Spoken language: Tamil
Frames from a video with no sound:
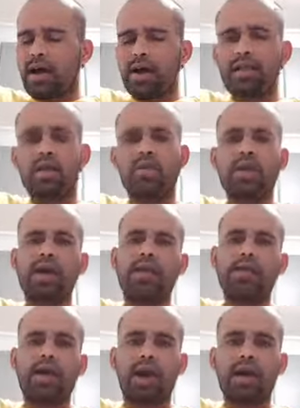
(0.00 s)
இந்த
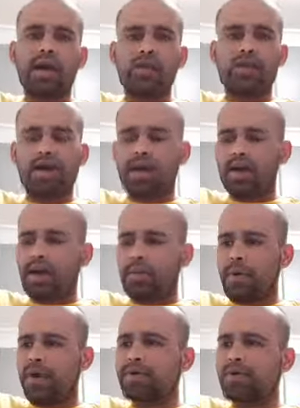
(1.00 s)
உலகில் தாயினுடைய
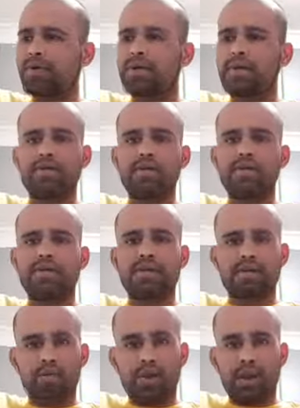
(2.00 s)
பாசத்திற்கு
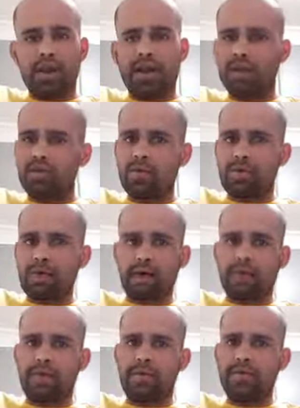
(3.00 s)
மிஞ்சியது உலகில் எதுவுமே
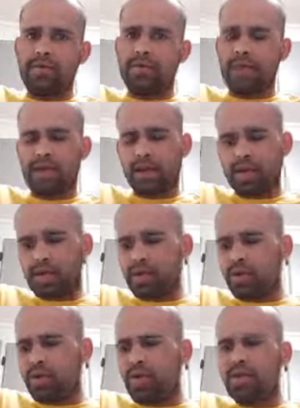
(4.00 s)
இல்லை நீங்கள் எந்த
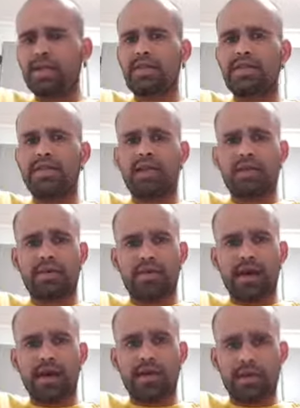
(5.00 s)
ஒரு மதத்தை
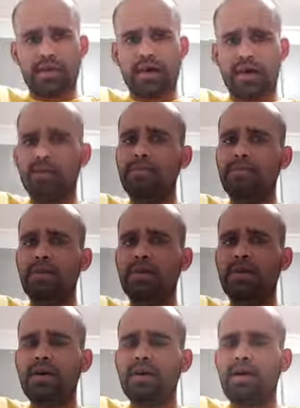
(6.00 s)
சார்ந்தவராக இருந்தாலும்
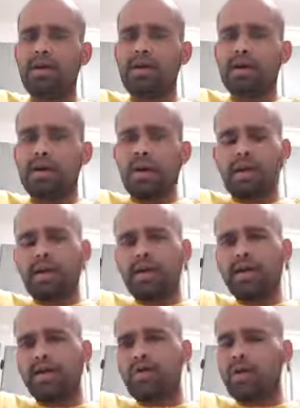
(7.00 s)
நீங்கள்
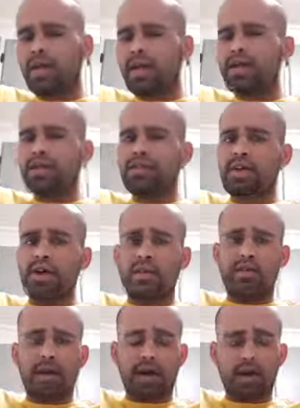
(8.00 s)
எந்த ஒரு இனத்தை
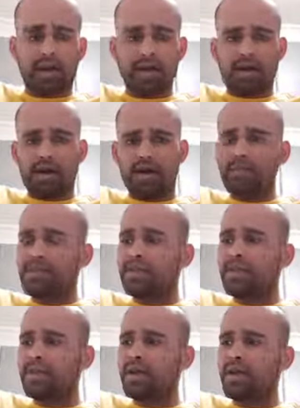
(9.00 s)
சார்ந்தவராக இருந்தாலும்
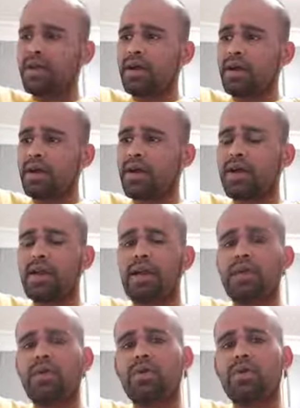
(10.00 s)
நீங்கள்
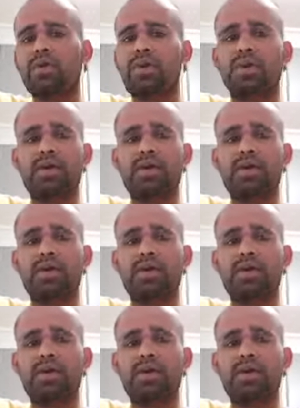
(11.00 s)
எந்த ஒரு